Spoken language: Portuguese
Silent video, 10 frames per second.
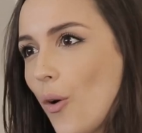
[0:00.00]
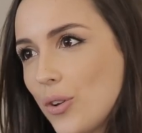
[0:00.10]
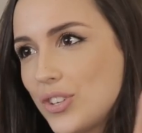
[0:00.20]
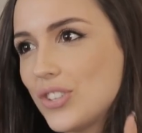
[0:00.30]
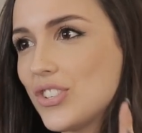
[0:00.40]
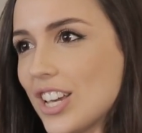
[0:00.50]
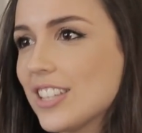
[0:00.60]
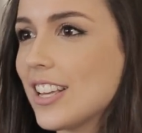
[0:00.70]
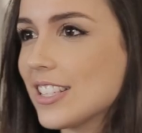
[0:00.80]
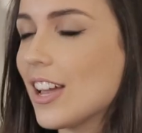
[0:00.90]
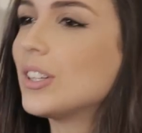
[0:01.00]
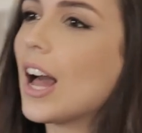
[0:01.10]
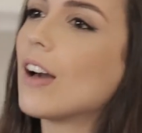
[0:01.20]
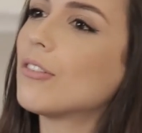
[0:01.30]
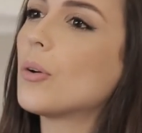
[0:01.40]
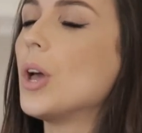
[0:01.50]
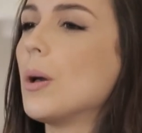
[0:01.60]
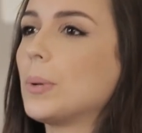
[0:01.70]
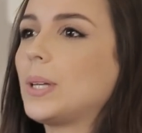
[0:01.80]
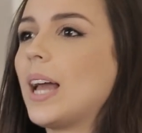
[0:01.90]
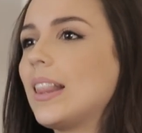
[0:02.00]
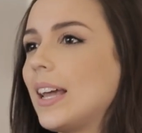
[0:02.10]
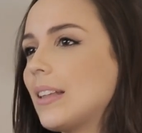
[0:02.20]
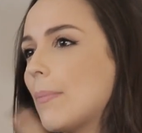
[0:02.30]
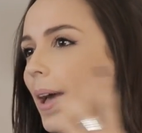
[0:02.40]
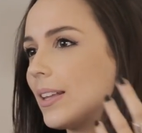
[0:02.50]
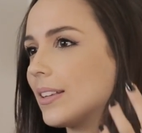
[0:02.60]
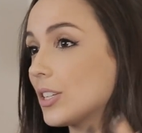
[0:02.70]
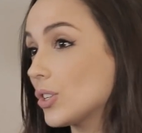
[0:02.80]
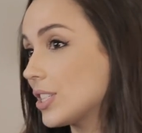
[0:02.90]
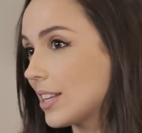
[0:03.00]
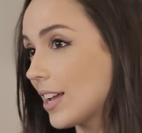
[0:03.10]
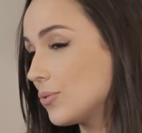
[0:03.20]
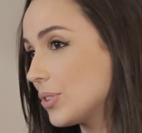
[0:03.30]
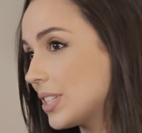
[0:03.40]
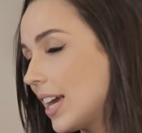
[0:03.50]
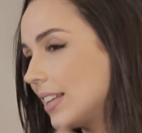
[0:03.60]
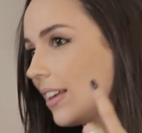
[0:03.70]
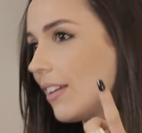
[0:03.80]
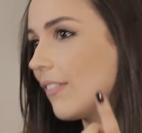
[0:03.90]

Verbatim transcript: hoje em dia ser saudável, porque além da barreira da sociedade, você ainda